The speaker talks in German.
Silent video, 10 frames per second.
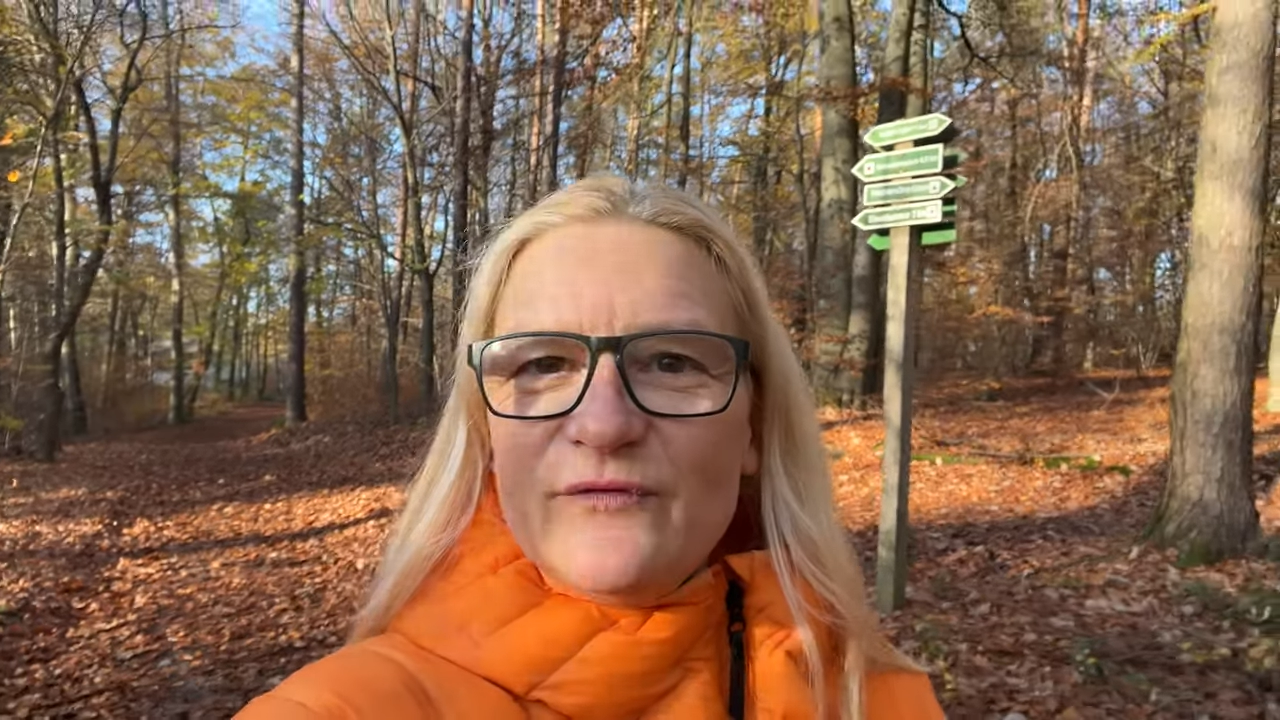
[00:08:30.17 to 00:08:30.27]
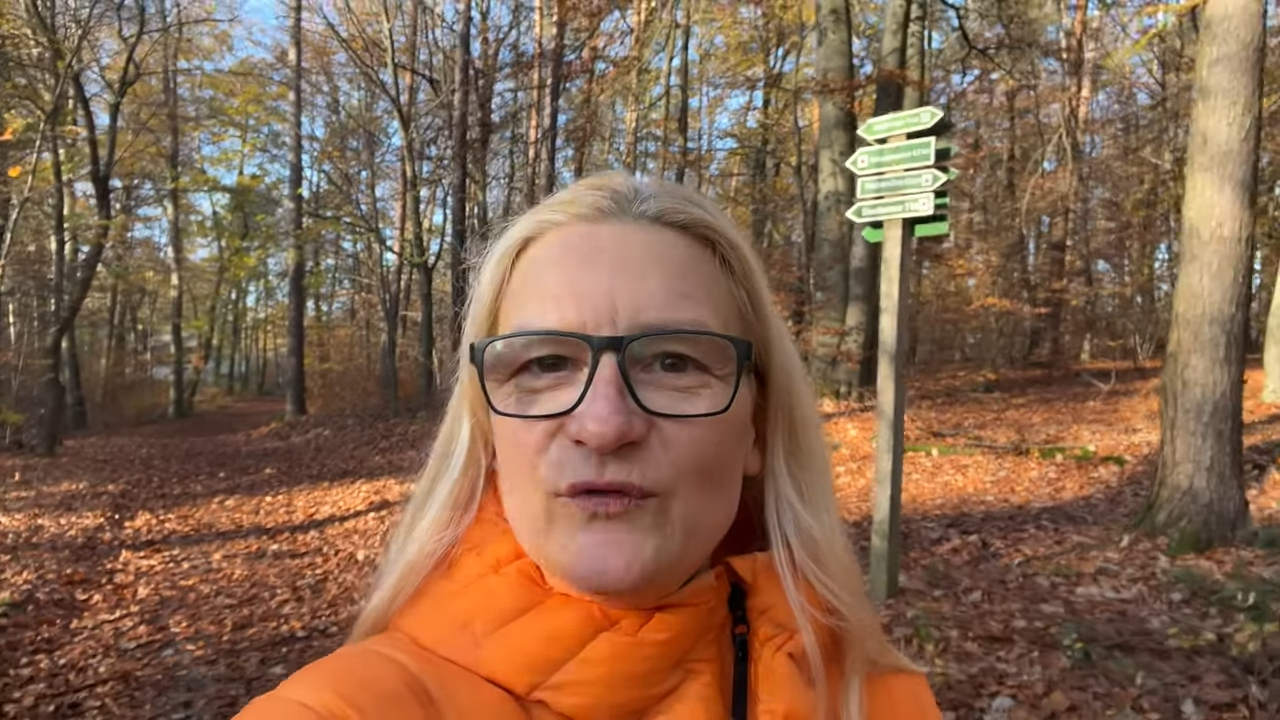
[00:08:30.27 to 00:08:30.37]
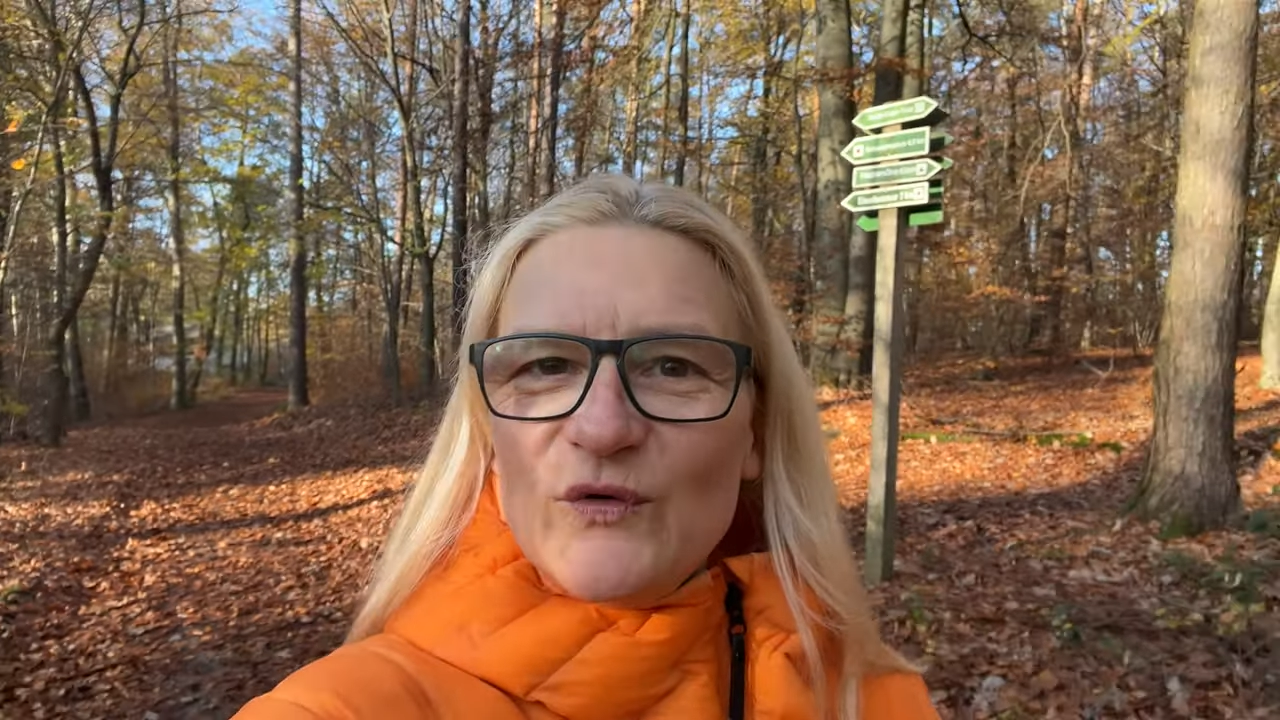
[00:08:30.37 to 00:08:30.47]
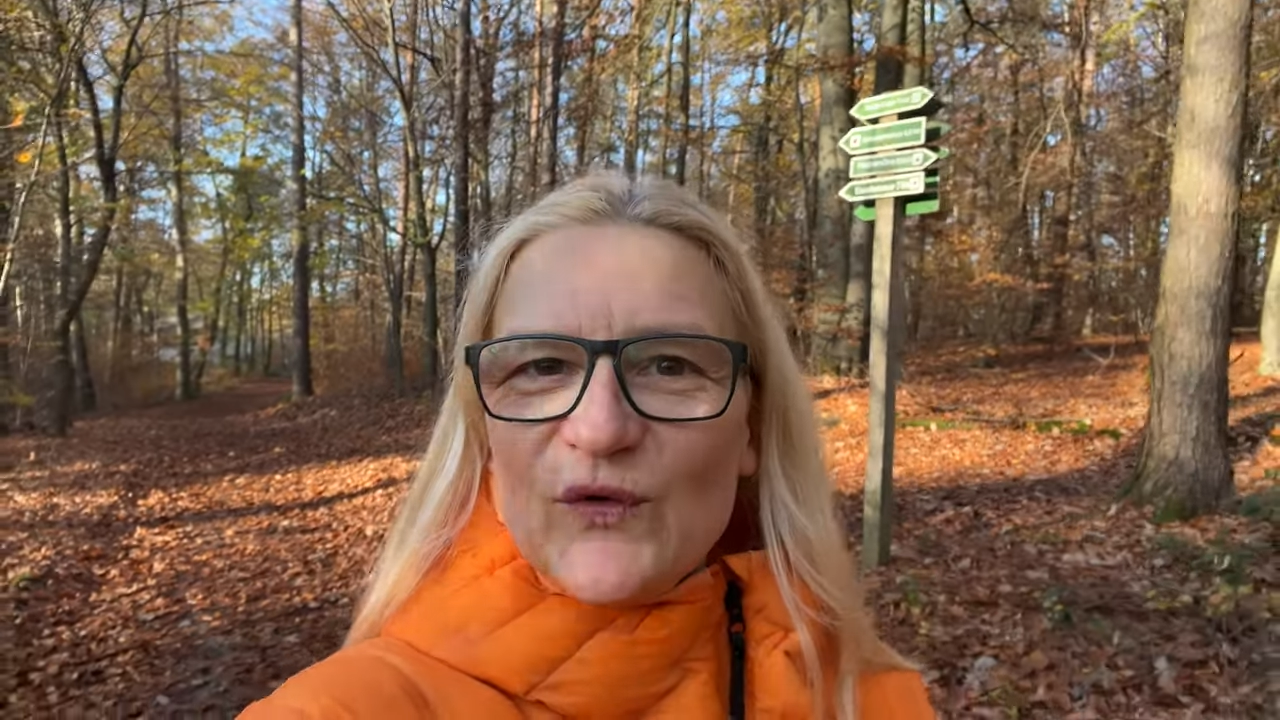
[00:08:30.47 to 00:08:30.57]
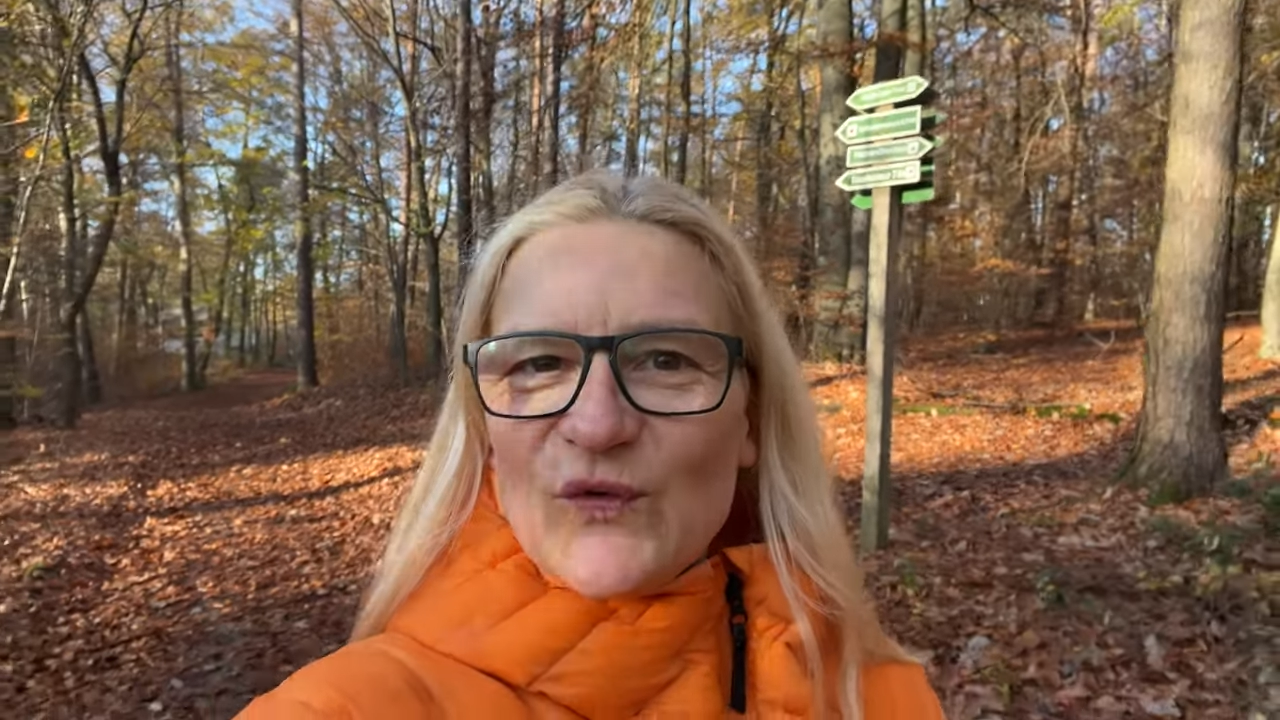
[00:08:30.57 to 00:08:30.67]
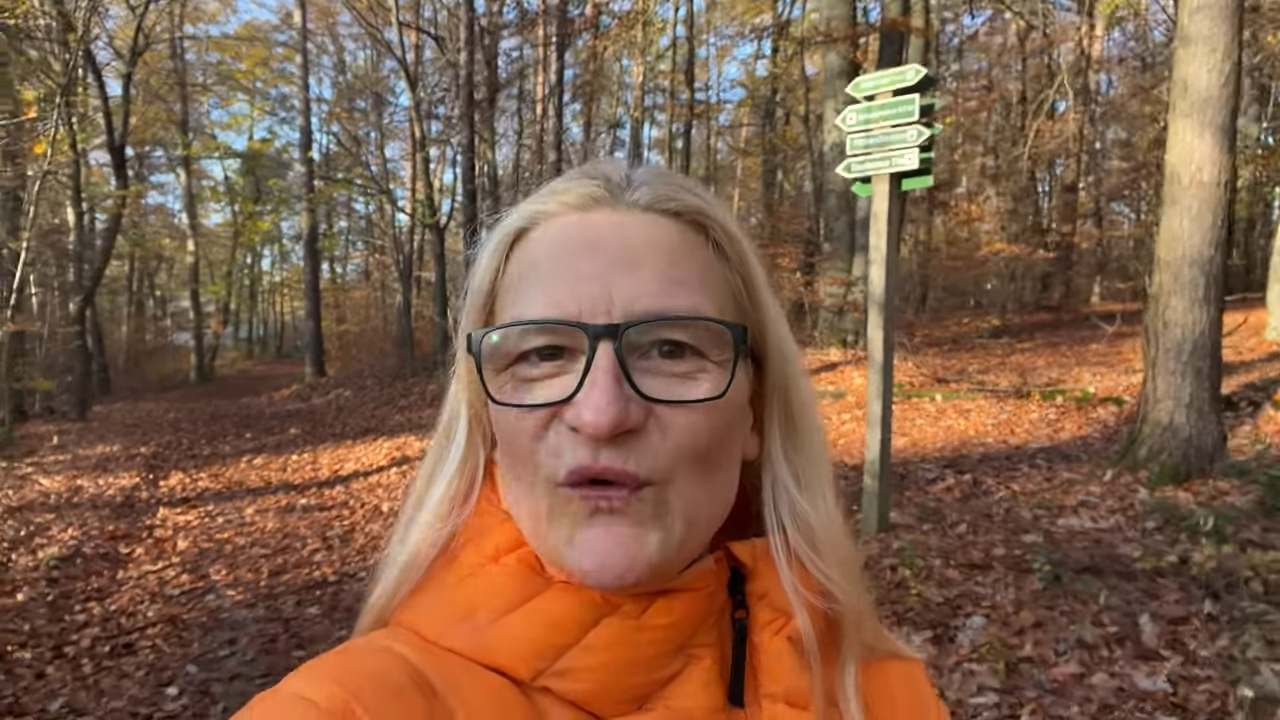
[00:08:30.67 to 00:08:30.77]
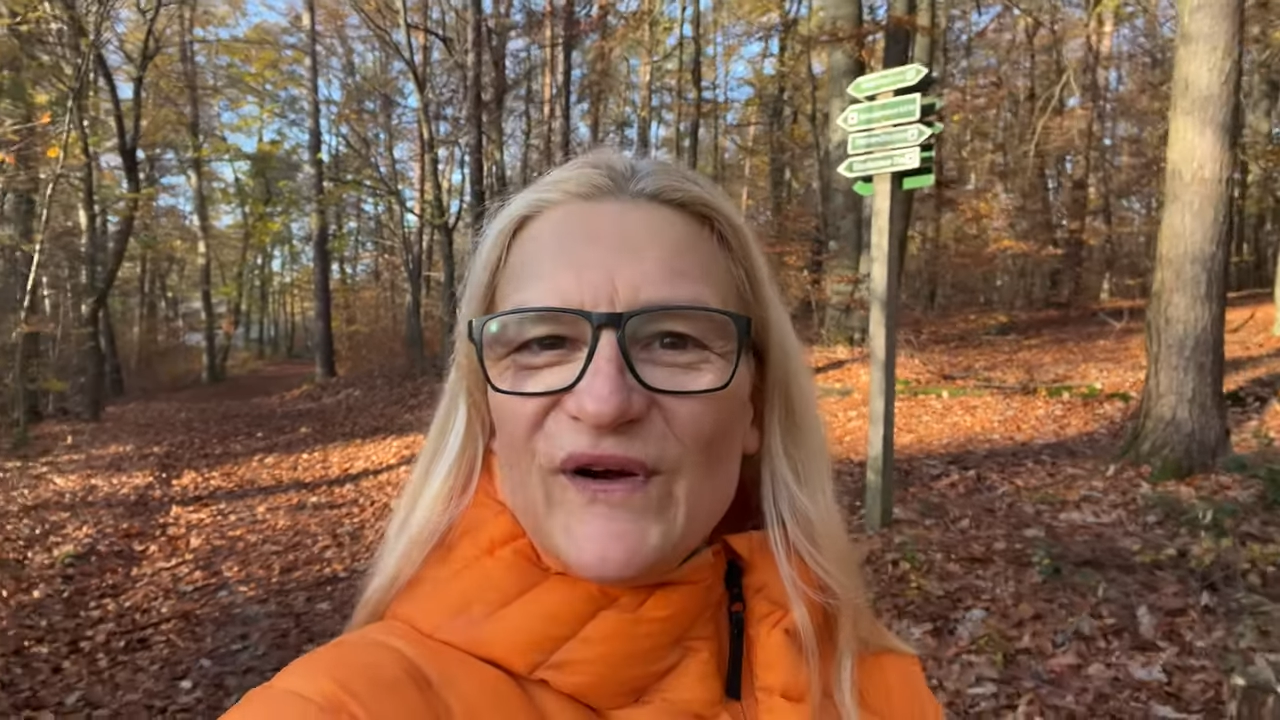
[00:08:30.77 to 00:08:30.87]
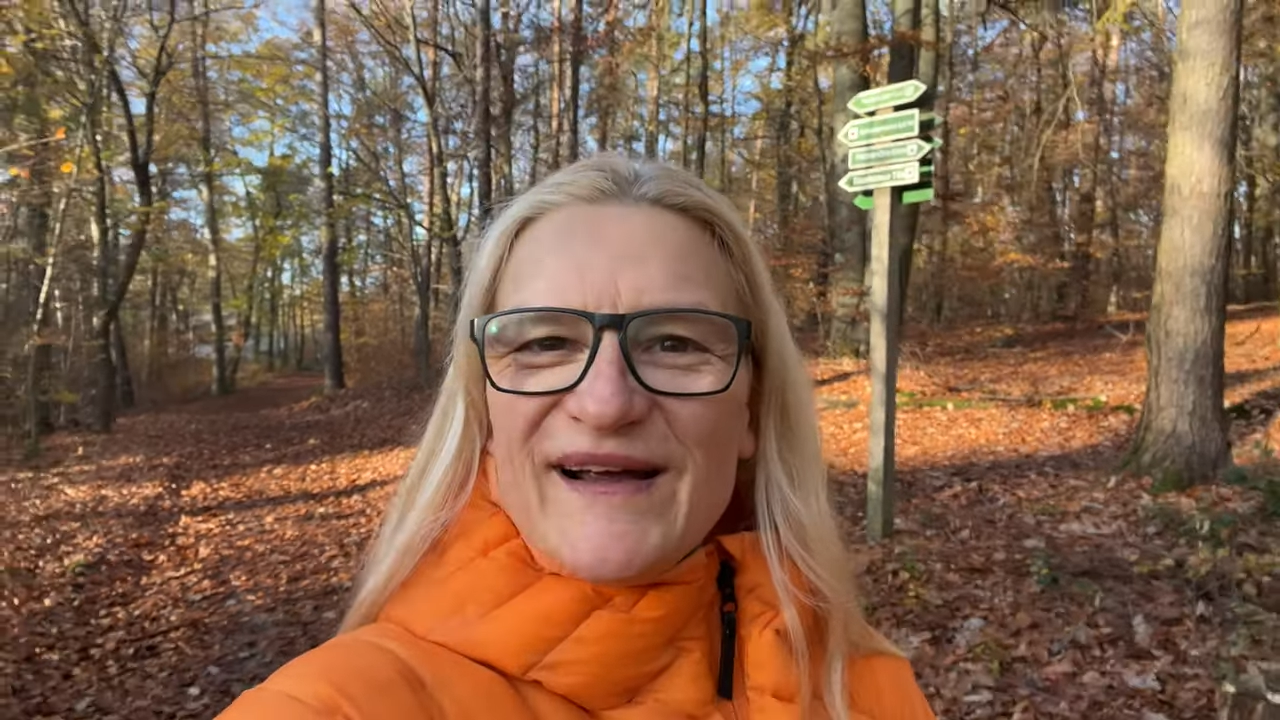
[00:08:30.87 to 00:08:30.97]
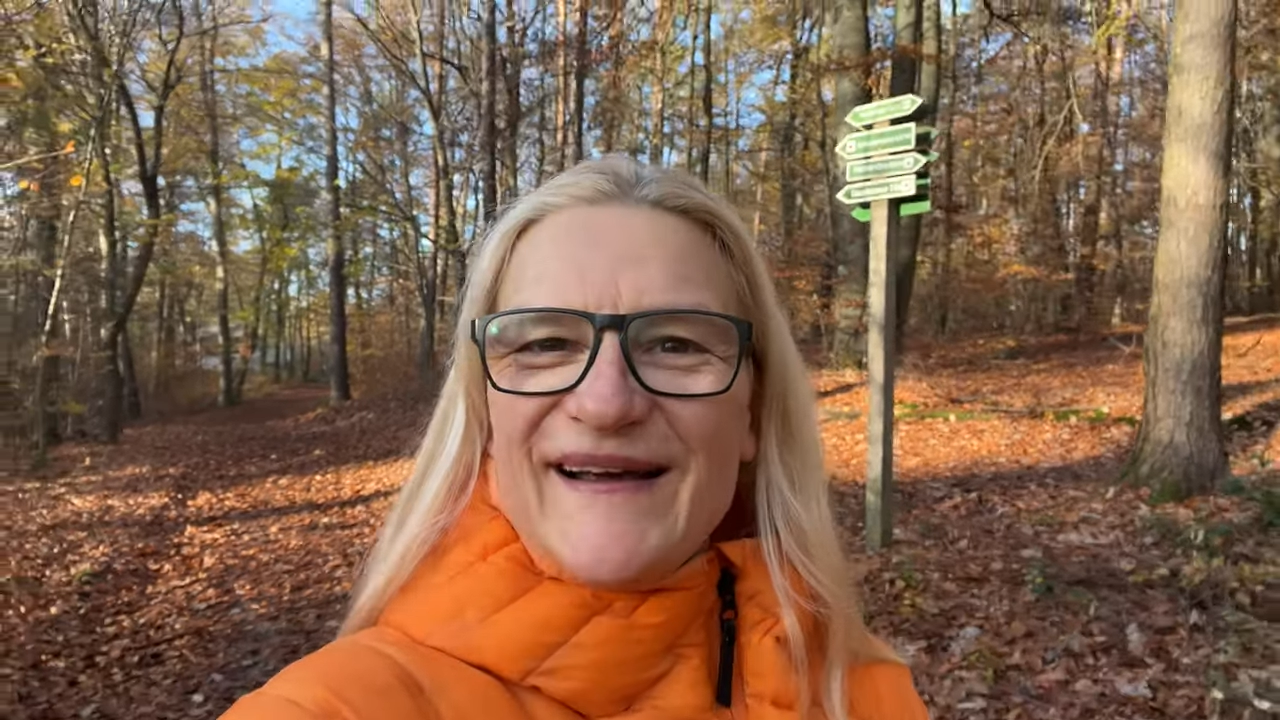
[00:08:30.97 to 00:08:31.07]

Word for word: Wirkung,